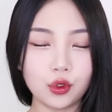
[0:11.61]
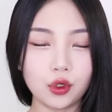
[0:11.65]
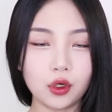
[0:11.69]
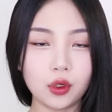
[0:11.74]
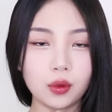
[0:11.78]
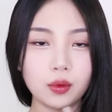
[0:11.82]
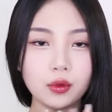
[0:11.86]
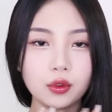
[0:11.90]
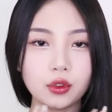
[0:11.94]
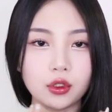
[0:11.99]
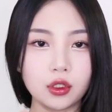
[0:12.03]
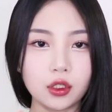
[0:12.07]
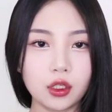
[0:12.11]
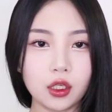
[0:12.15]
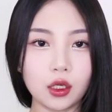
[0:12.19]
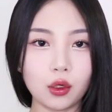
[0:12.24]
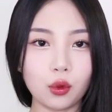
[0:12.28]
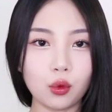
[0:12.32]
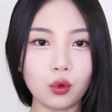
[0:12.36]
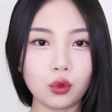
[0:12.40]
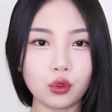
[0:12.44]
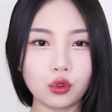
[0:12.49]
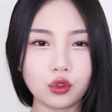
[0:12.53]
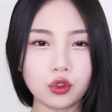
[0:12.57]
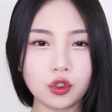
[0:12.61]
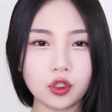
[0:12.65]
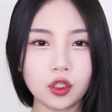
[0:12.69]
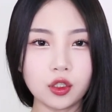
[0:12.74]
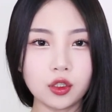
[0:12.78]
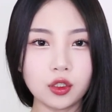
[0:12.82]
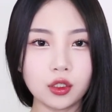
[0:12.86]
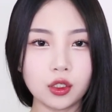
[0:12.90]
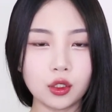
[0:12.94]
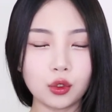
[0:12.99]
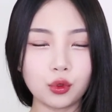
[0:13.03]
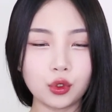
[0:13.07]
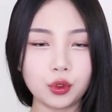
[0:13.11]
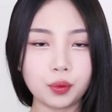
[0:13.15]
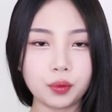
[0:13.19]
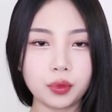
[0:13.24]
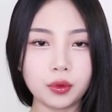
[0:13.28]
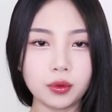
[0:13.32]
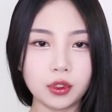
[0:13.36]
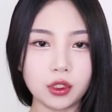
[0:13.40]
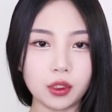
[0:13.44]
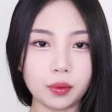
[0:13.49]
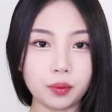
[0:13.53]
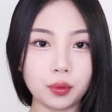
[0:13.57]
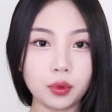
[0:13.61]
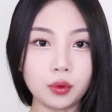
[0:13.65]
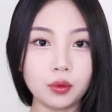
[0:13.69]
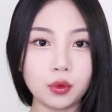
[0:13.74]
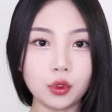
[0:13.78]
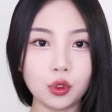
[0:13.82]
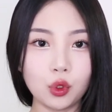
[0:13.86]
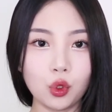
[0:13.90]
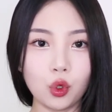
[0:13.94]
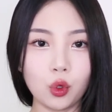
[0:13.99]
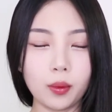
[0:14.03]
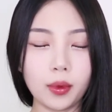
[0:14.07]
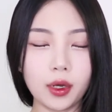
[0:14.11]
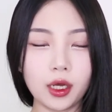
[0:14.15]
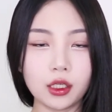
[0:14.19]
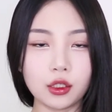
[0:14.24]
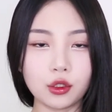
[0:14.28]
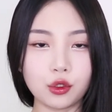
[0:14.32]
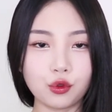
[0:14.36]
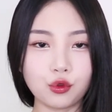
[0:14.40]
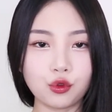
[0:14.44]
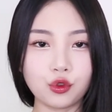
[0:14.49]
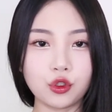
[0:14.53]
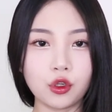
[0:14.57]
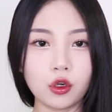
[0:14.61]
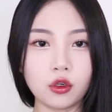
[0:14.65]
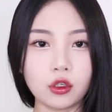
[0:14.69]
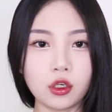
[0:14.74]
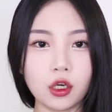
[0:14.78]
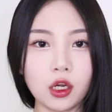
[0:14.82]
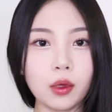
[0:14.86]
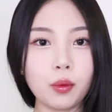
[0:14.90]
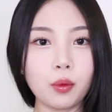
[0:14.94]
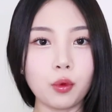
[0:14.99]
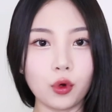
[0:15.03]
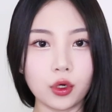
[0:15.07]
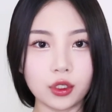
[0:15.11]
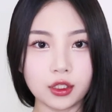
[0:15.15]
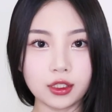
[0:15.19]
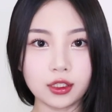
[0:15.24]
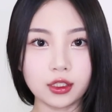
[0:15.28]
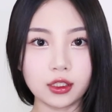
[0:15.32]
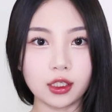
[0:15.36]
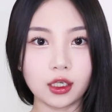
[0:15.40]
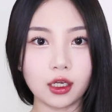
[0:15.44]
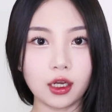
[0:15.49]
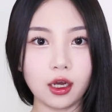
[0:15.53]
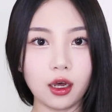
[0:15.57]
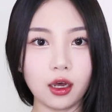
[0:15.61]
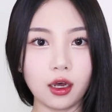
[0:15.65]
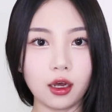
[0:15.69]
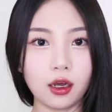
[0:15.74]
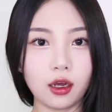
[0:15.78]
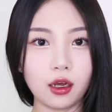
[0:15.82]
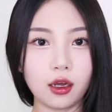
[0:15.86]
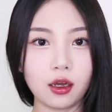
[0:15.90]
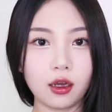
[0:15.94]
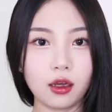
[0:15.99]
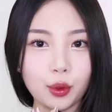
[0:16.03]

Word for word: 여러분들께 꼭 추천드리고 싶은 제품들로만 구성을 해보았으니까